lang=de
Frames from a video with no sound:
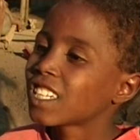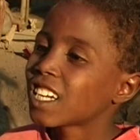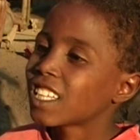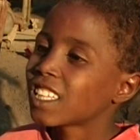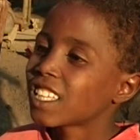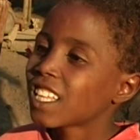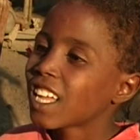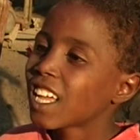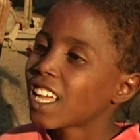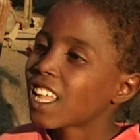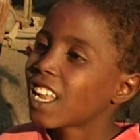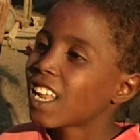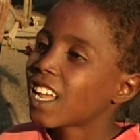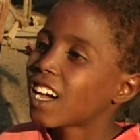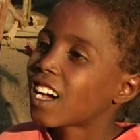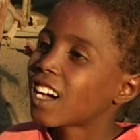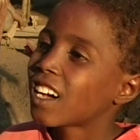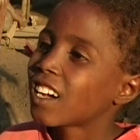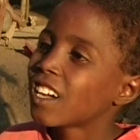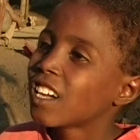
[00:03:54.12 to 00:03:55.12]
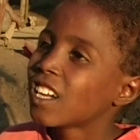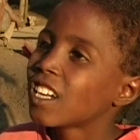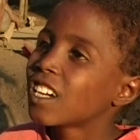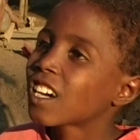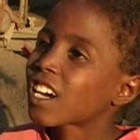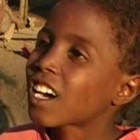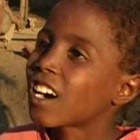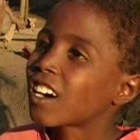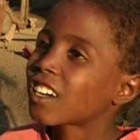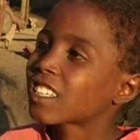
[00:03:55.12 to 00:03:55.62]
Eine perfekte Schule
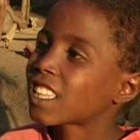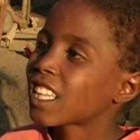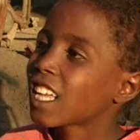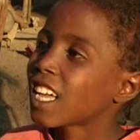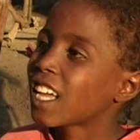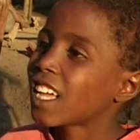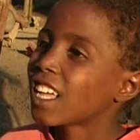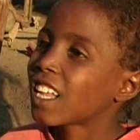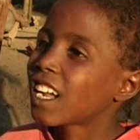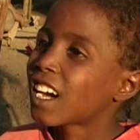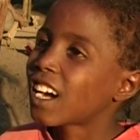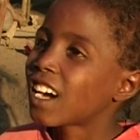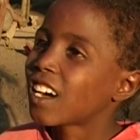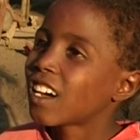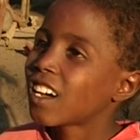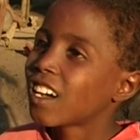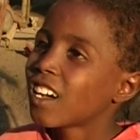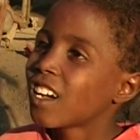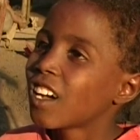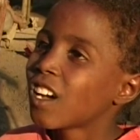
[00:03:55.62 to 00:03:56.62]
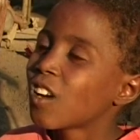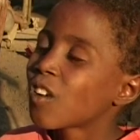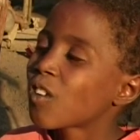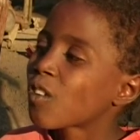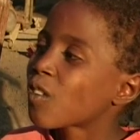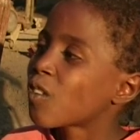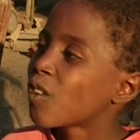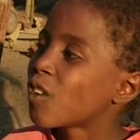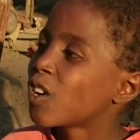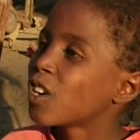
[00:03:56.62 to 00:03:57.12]
wäre für mich eine mit
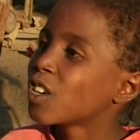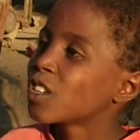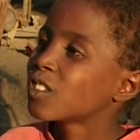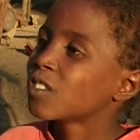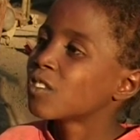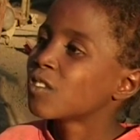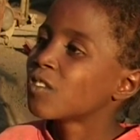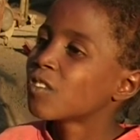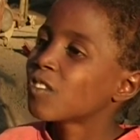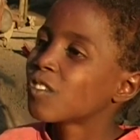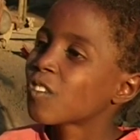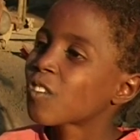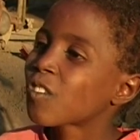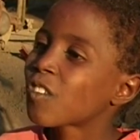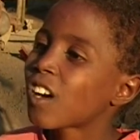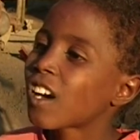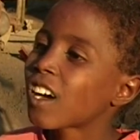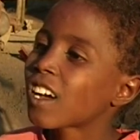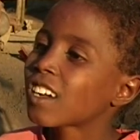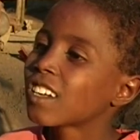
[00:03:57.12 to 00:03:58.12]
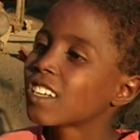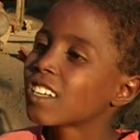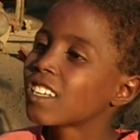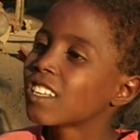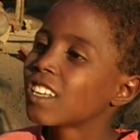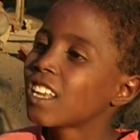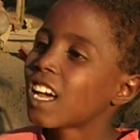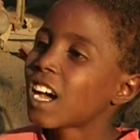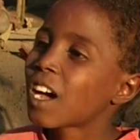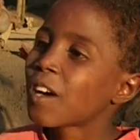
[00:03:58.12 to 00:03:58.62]
richtigen Fenstern, Türen
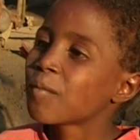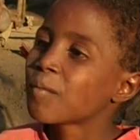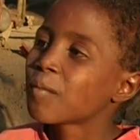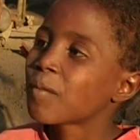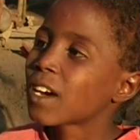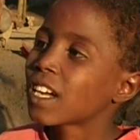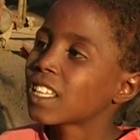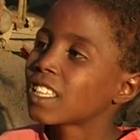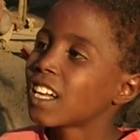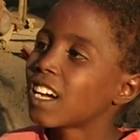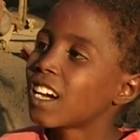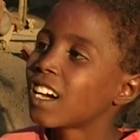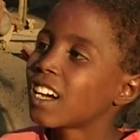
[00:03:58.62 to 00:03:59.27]
und Tischen.